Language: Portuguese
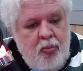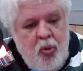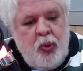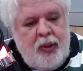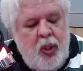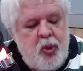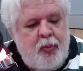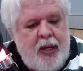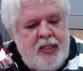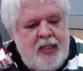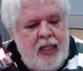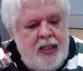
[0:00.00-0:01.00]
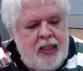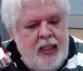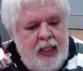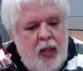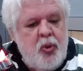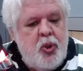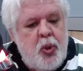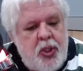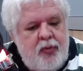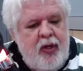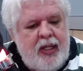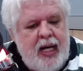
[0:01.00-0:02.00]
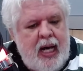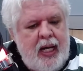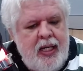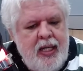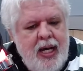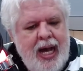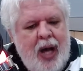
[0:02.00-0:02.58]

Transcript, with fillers: multa aos pacientes que não justificarem